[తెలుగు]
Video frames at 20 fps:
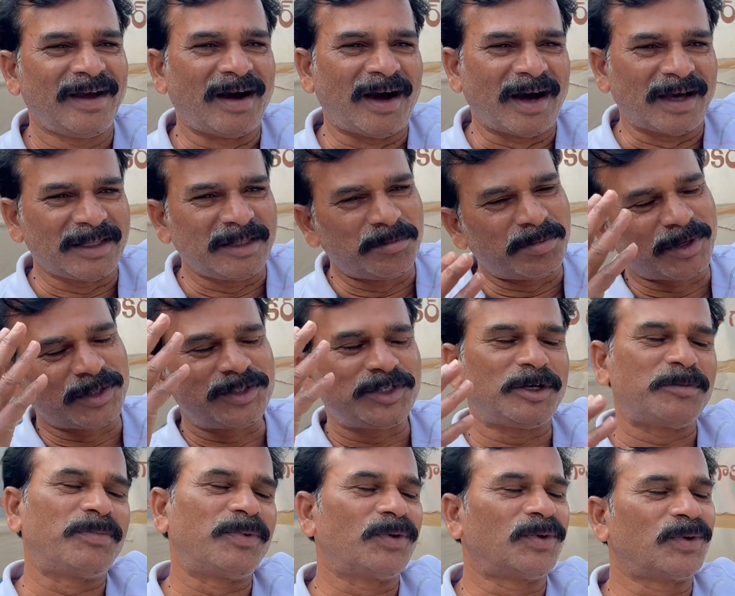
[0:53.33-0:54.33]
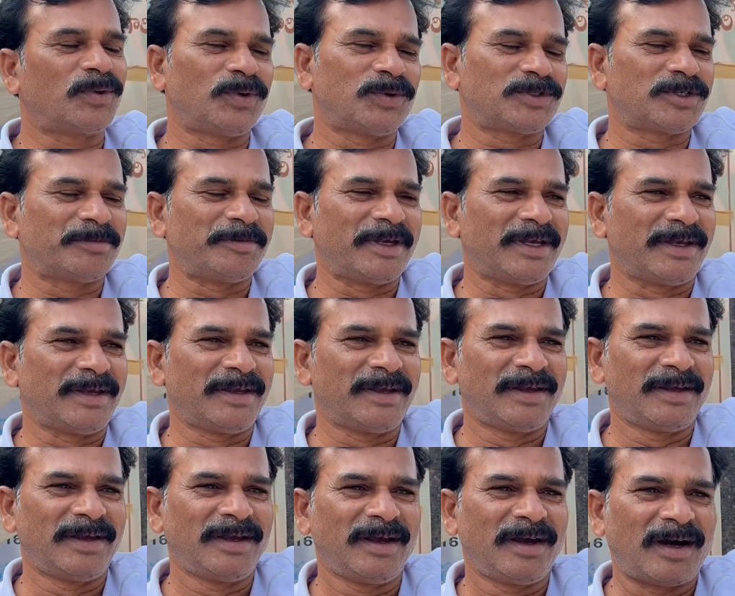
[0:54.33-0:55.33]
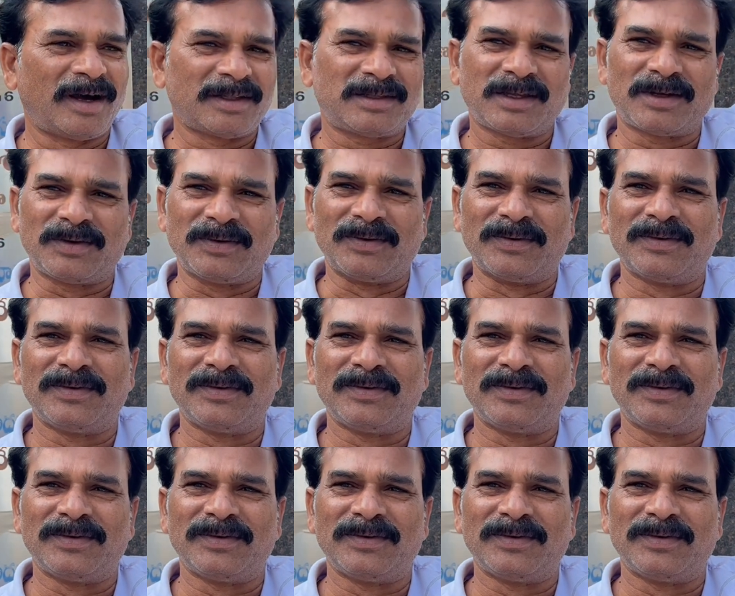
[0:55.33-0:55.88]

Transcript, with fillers: ఆధిపత్య పోరు కోసమే అతను